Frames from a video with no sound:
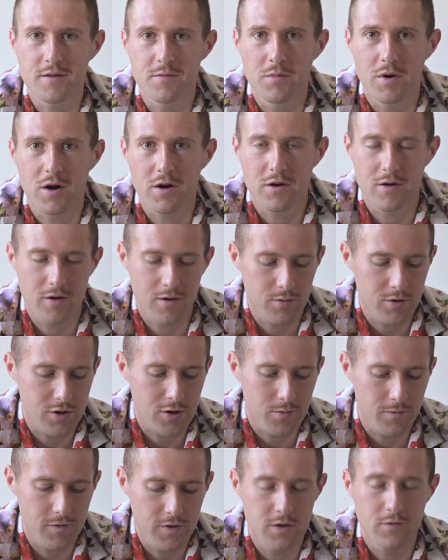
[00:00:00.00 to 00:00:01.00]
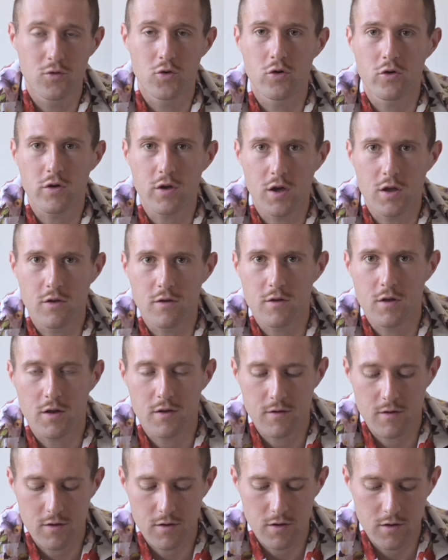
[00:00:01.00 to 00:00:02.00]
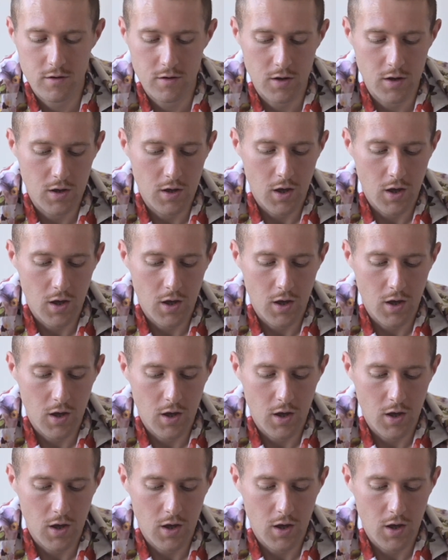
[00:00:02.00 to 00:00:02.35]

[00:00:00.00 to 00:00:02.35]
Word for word: die Marke, aber ich glaube, viele von euch kennen es tatsächlich.